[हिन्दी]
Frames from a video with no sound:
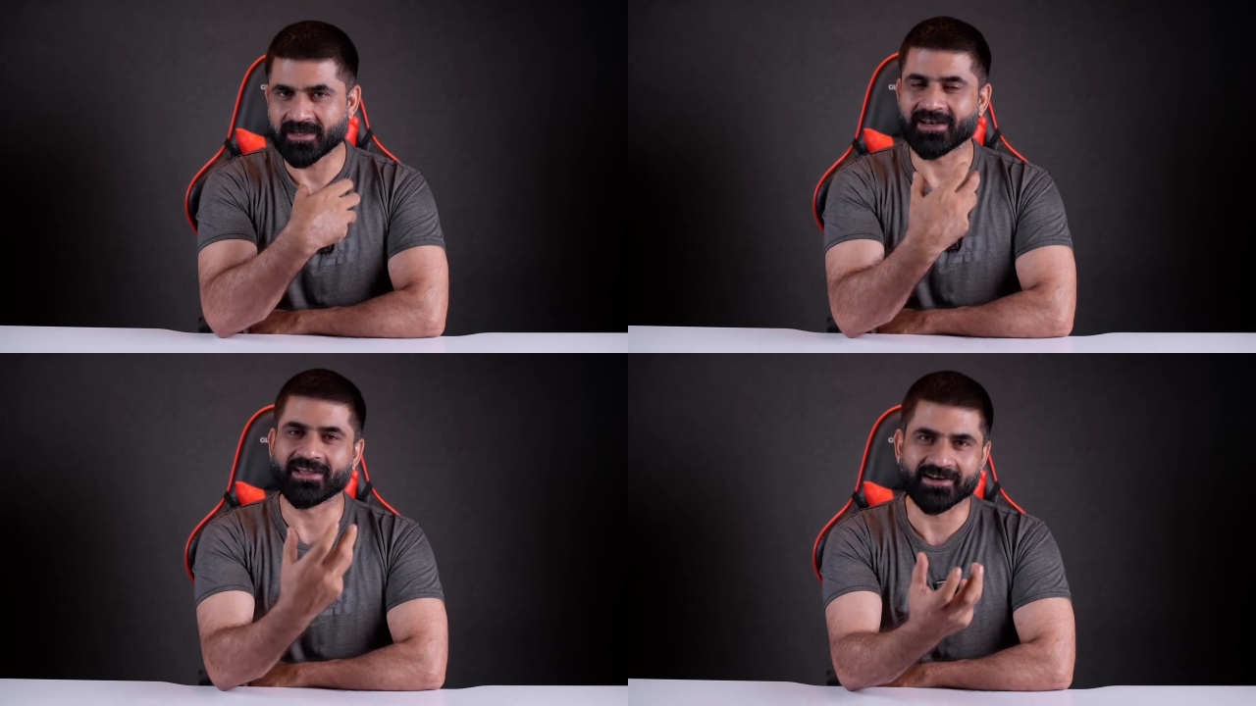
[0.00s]

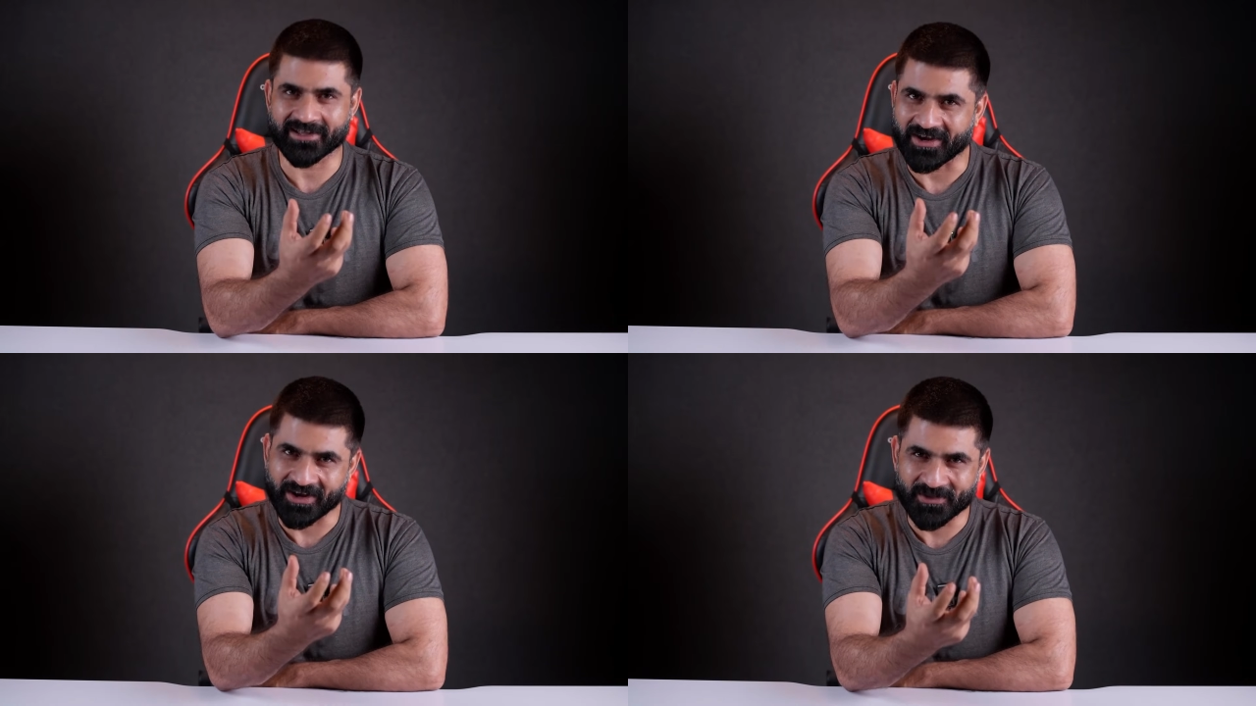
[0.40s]
क्लियर
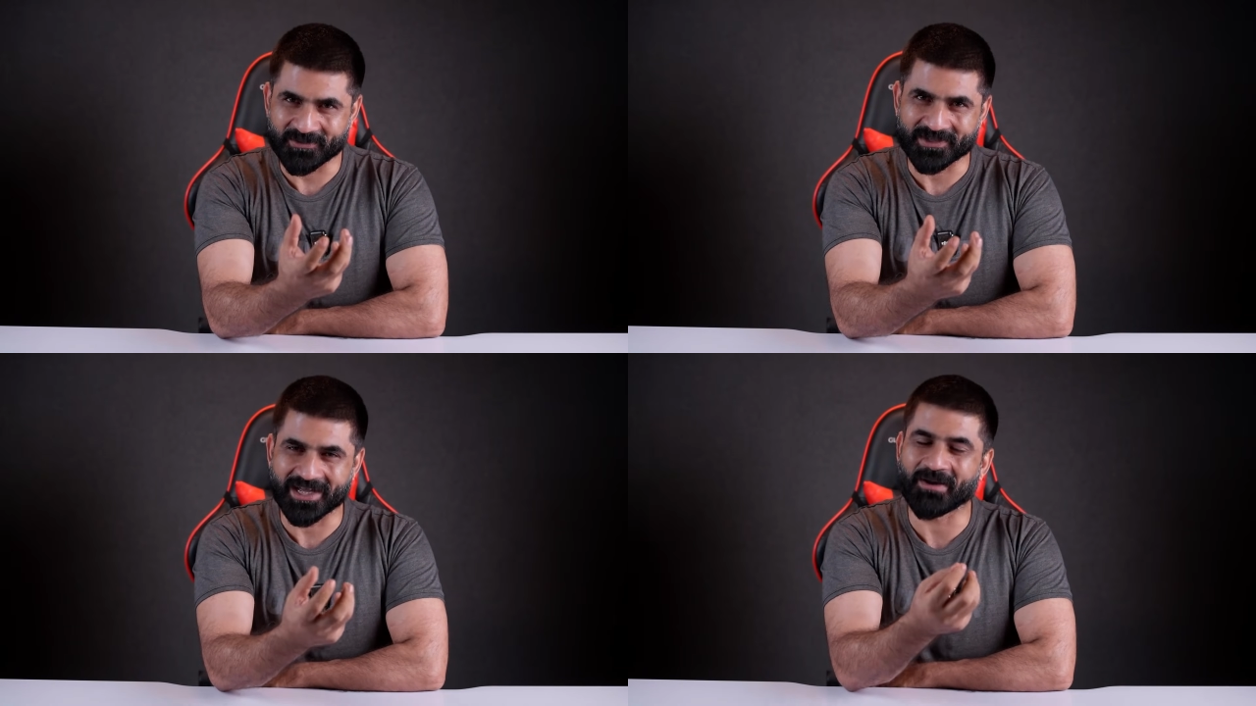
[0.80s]
कर रहे
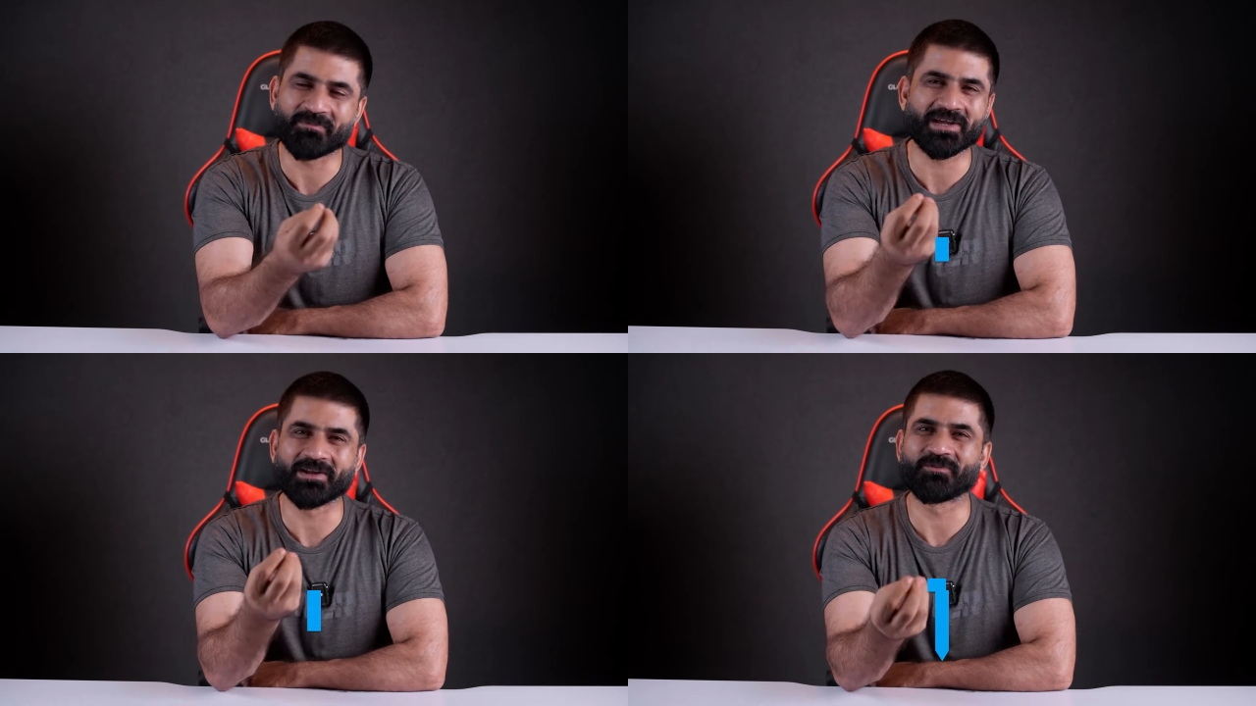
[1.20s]
होते हैं
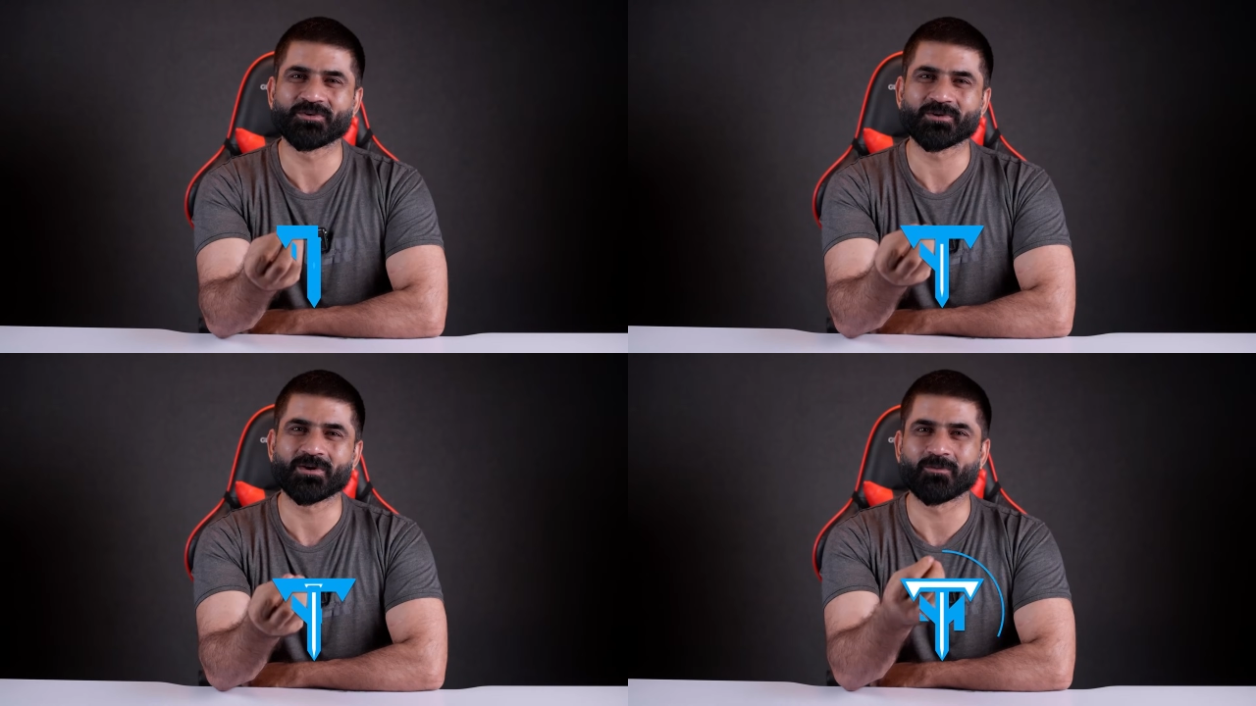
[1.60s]
आपकी
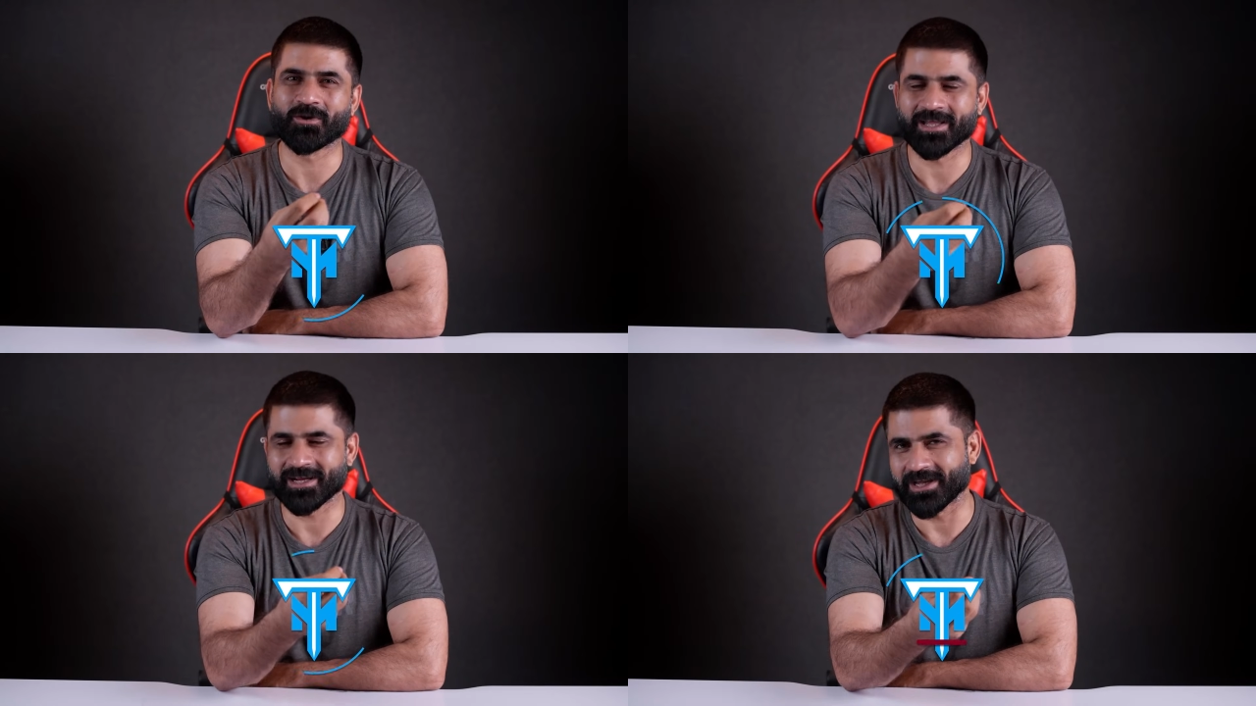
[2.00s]
कन्फ्यूजन को हम लोग क्लियर